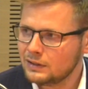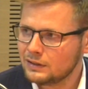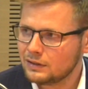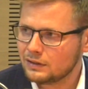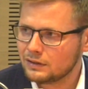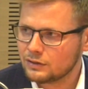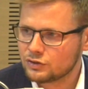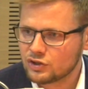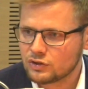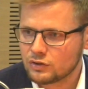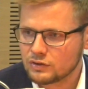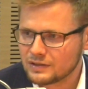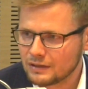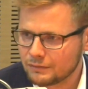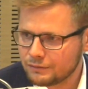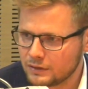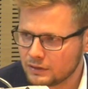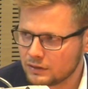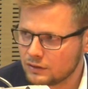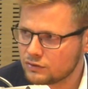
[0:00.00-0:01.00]
e, czy to z
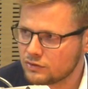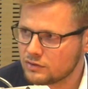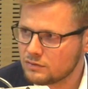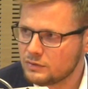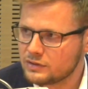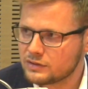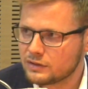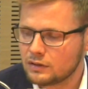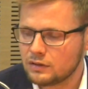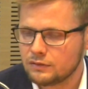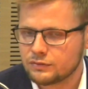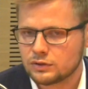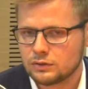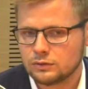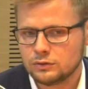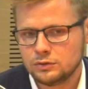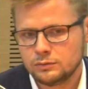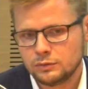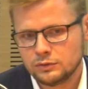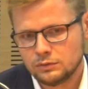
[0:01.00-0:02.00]
Afryki, czy z Bliskiego
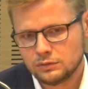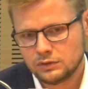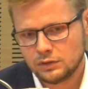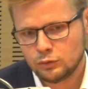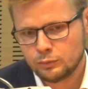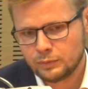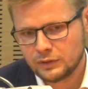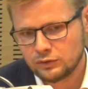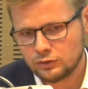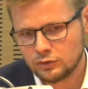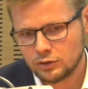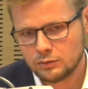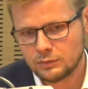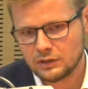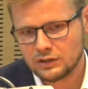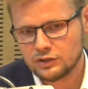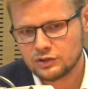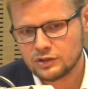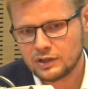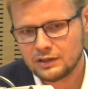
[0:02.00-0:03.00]
Wschodu, bo tutaj upatrują
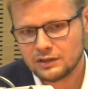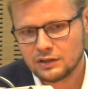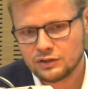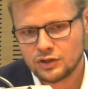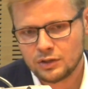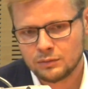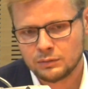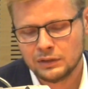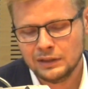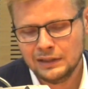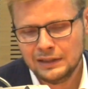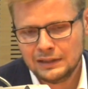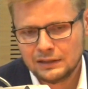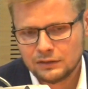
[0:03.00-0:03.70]
jakiś raj na ziemi.